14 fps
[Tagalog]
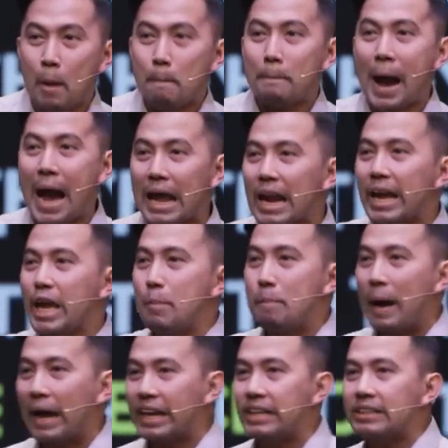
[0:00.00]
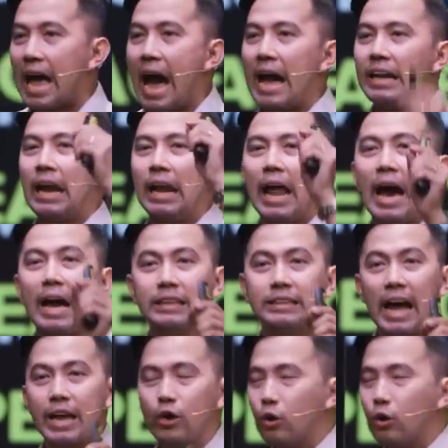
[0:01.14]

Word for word: para ipakita na lahat tayo